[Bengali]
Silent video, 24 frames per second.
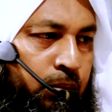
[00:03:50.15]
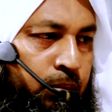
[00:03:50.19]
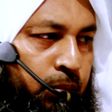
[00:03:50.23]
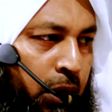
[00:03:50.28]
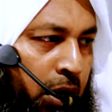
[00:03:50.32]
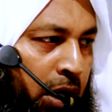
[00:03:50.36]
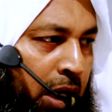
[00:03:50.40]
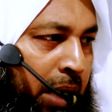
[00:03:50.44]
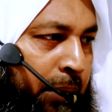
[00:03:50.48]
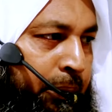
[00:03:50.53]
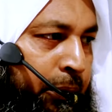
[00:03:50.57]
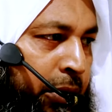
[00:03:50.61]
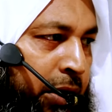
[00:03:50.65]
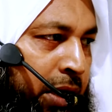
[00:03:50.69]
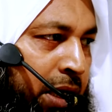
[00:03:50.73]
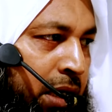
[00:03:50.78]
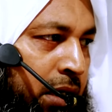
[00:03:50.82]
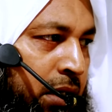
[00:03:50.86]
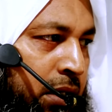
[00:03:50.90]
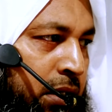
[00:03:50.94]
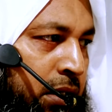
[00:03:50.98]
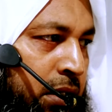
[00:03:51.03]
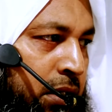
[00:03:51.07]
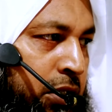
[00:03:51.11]
বলার পরে
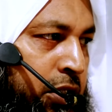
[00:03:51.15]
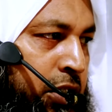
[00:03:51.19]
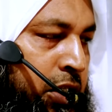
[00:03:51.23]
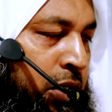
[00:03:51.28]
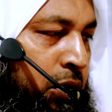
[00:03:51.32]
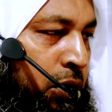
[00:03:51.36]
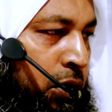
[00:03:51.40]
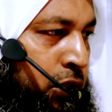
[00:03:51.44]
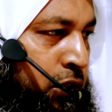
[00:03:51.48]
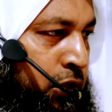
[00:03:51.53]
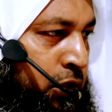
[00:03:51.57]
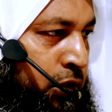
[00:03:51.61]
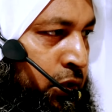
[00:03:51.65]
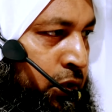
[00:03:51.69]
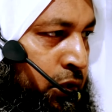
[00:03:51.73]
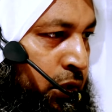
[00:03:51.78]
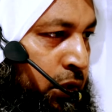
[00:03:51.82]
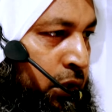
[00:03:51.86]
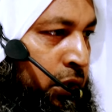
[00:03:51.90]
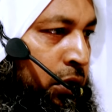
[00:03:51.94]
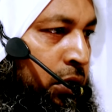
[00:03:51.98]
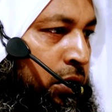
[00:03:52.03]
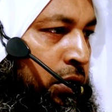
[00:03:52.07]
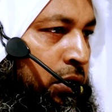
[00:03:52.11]
সে অসুস্থ
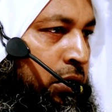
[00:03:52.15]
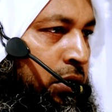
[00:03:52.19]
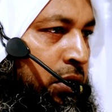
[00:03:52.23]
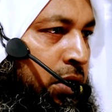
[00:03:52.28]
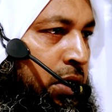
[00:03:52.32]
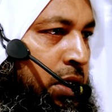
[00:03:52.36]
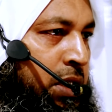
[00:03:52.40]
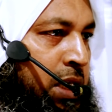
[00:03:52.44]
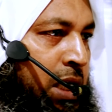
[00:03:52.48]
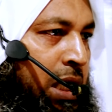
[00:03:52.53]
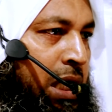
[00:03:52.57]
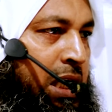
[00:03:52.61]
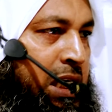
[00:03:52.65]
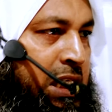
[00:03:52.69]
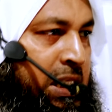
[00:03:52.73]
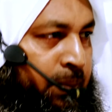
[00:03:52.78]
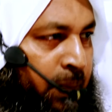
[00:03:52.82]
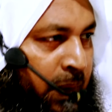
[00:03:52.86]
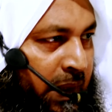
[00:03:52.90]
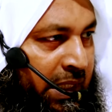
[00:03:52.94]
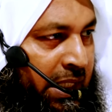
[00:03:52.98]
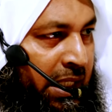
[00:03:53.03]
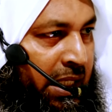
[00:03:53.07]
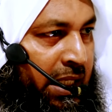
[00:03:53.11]
হলো
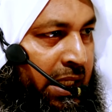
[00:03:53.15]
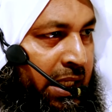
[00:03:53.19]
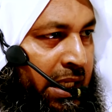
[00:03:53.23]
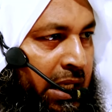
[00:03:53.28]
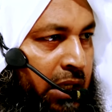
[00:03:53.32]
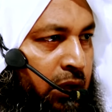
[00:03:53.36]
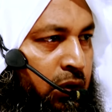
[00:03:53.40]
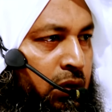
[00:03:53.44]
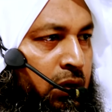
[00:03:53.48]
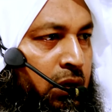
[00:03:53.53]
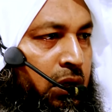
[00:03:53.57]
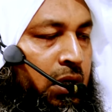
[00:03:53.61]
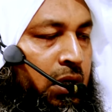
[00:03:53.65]
হাসপাতালে গেল